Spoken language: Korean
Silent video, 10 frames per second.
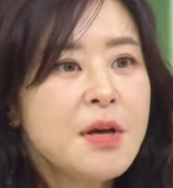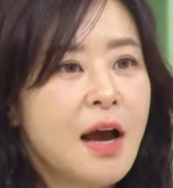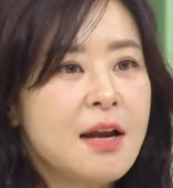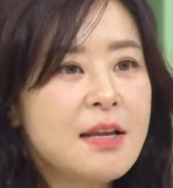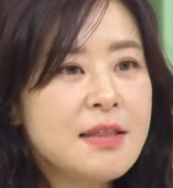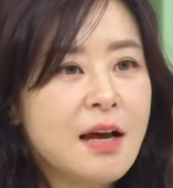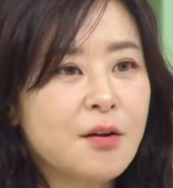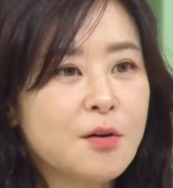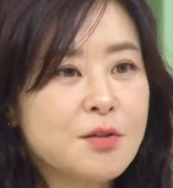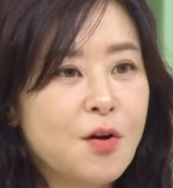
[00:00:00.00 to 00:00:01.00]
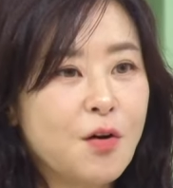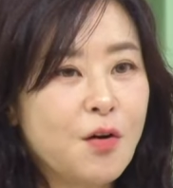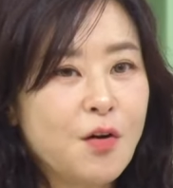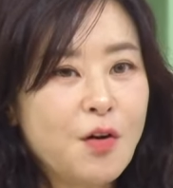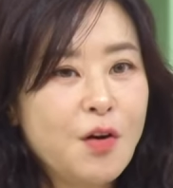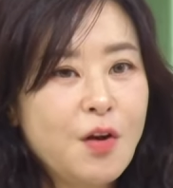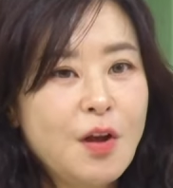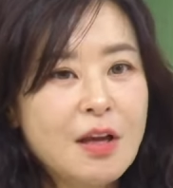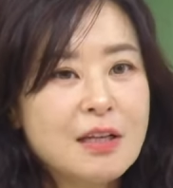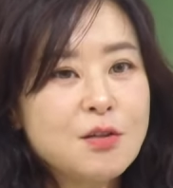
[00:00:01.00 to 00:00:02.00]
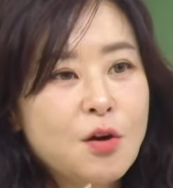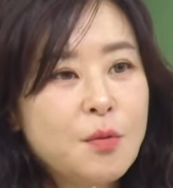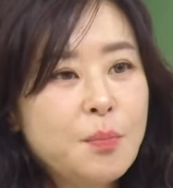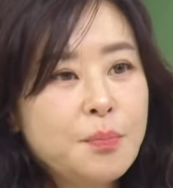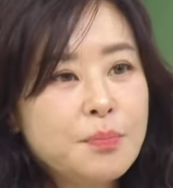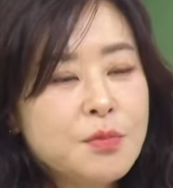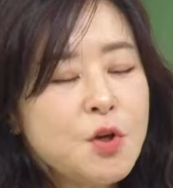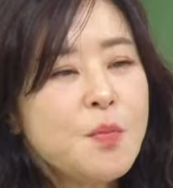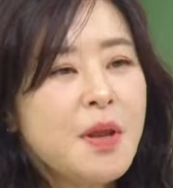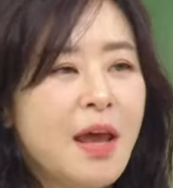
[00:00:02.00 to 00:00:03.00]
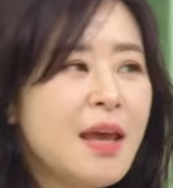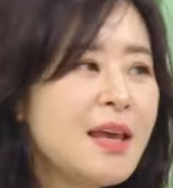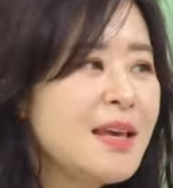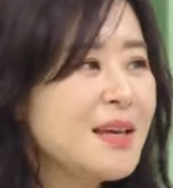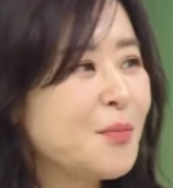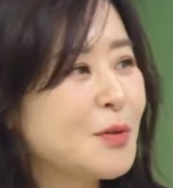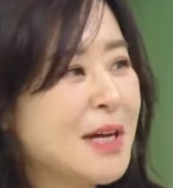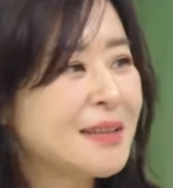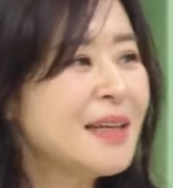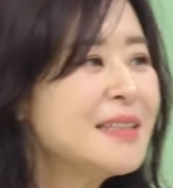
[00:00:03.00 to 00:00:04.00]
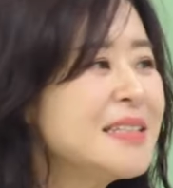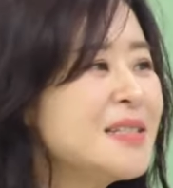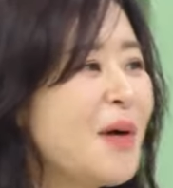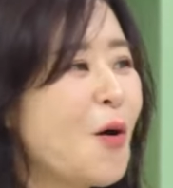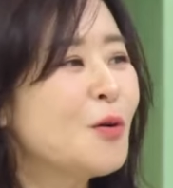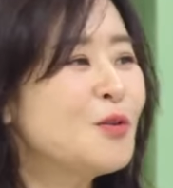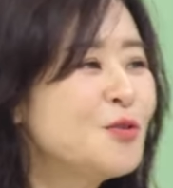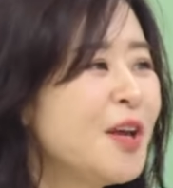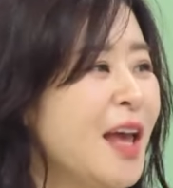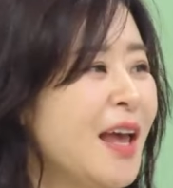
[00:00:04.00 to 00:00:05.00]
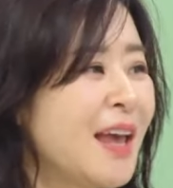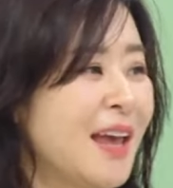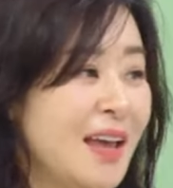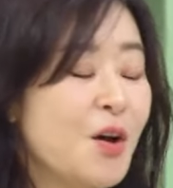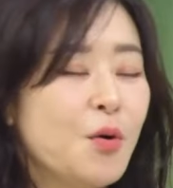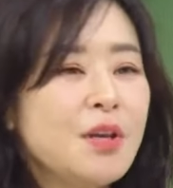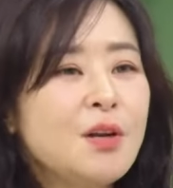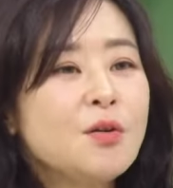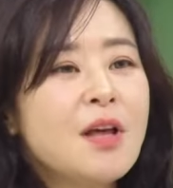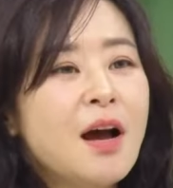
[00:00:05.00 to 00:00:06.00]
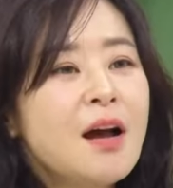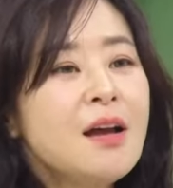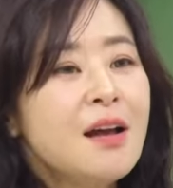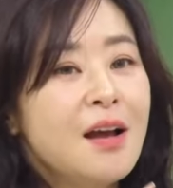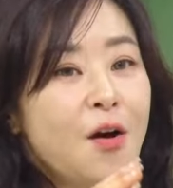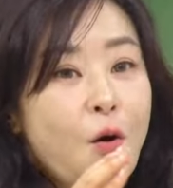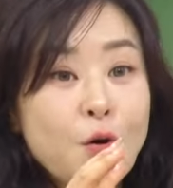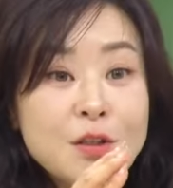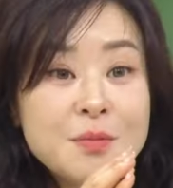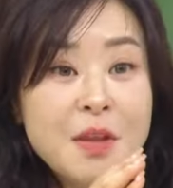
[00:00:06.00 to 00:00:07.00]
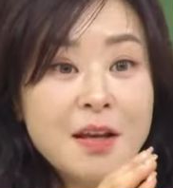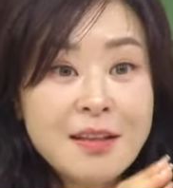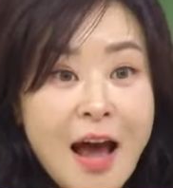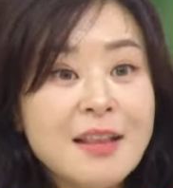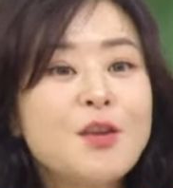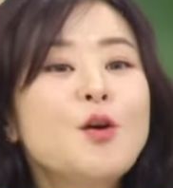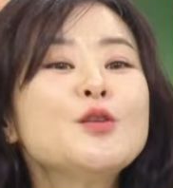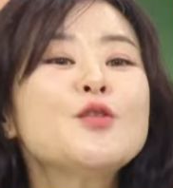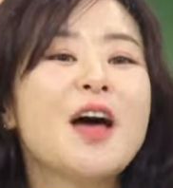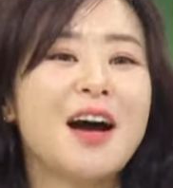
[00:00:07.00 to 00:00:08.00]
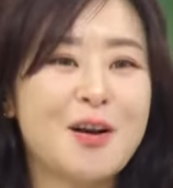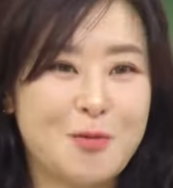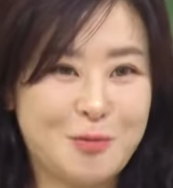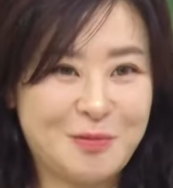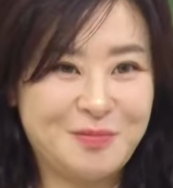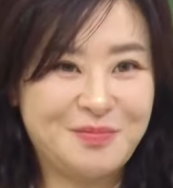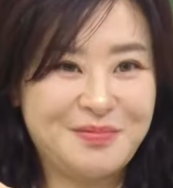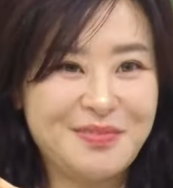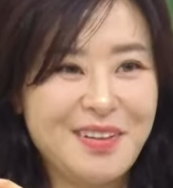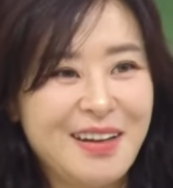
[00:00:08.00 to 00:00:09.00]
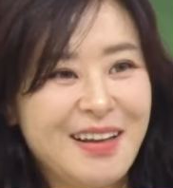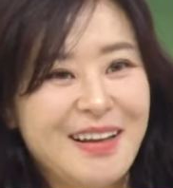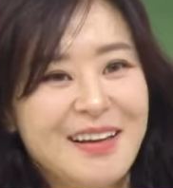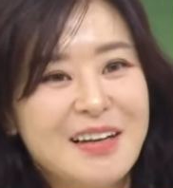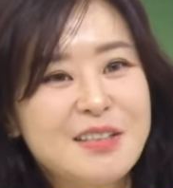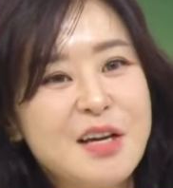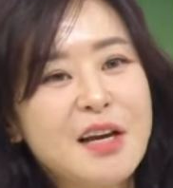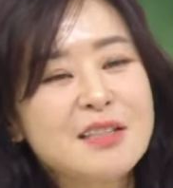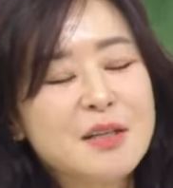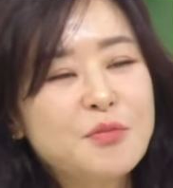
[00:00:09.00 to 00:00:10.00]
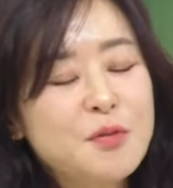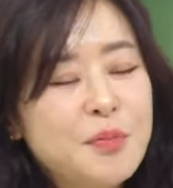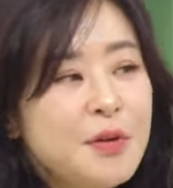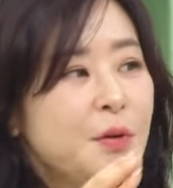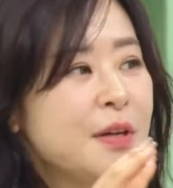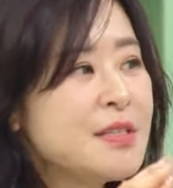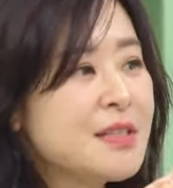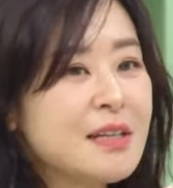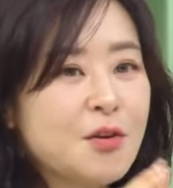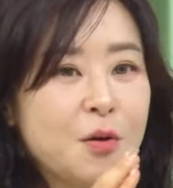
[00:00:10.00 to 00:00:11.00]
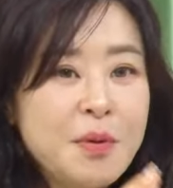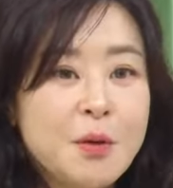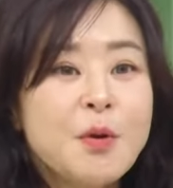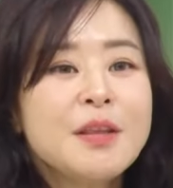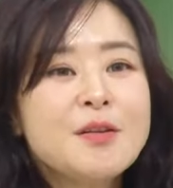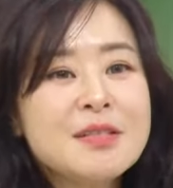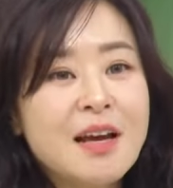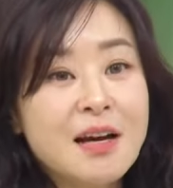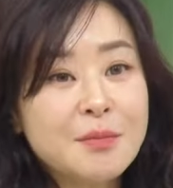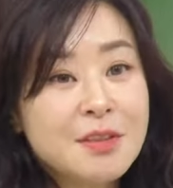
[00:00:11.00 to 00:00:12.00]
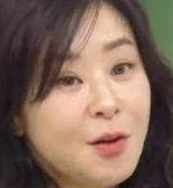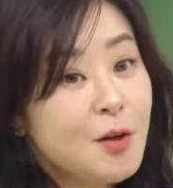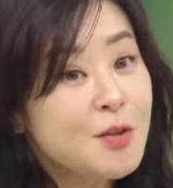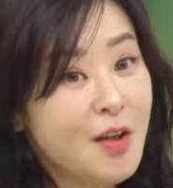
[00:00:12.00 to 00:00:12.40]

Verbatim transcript: 갈린다 그러죠. 그러니까 저를 처음엔 에이 뭐 장난치지 마 엉뚱해 뭐 이러다가 어느쯤 되니까 다 떨어져 나가고. 그러니까 제가 이제 불필요해지니까 절 필요했던 사람은 떨어져